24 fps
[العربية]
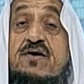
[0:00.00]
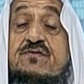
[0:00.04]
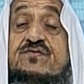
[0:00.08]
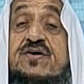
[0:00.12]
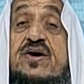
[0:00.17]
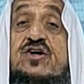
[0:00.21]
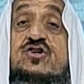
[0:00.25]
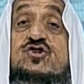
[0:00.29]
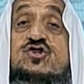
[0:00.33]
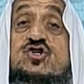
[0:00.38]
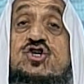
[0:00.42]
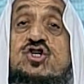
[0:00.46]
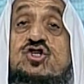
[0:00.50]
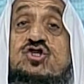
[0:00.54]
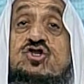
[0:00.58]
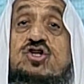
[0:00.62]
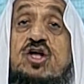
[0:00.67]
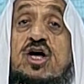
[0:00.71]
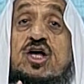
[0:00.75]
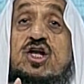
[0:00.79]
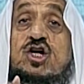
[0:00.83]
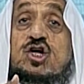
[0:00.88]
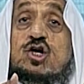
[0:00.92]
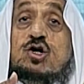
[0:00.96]

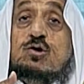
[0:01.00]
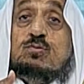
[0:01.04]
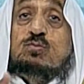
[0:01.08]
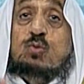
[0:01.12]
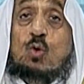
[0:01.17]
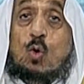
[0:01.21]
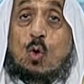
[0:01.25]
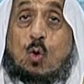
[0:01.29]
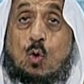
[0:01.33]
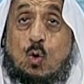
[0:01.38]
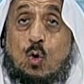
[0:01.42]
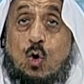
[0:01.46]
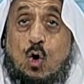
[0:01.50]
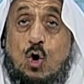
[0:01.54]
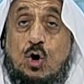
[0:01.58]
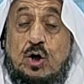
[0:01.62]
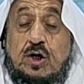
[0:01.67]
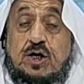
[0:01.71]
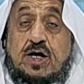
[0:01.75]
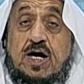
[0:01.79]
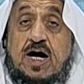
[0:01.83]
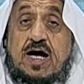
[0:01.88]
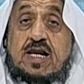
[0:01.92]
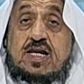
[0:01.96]
فاجتنبوه
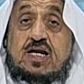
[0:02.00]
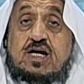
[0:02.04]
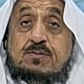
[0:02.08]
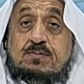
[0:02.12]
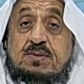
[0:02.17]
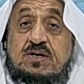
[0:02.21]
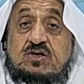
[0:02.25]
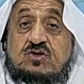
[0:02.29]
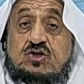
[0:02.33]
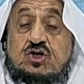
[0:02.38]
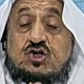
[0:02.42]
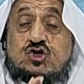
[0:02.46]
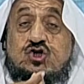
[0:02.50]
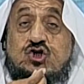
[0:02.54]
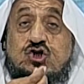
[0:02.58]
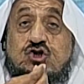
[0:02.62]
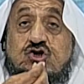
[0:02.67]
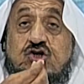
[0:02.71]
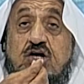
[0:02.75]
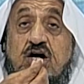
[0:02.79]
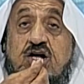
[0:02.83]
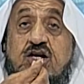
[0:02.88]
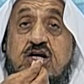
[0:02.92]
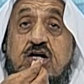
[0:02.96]
كلمة
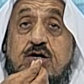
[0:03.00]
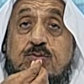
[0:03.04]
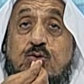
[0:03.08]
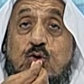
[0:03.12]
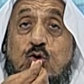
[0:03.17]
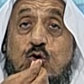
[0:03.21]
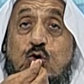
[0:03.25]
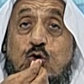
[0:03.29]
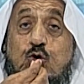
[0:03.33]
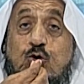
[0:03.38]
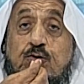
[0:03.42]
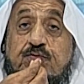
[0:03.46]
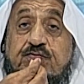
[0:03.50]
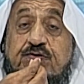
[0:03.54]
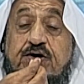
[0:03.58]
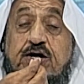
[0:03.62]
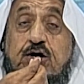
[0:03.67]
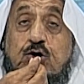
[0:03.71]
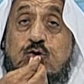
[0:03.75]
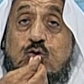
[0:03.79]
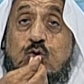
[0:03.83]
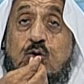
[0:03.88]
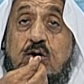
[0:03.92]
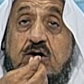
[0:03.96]
اجتنبوه
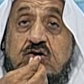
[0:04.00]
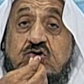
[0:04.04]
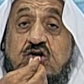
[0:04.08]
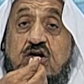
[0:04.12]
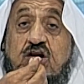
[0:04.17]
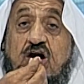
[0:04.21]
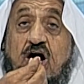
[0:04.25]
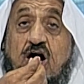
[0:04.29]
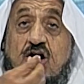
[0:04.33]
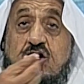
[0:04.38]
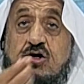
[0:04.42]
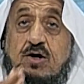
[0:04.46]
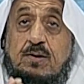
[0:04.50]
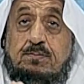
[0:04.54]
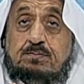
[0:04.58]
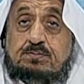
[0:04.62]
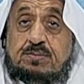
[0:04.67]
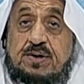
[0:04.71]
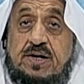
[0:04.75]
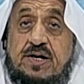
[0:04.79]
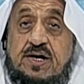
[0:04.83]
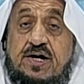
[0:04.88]
في لغة العرب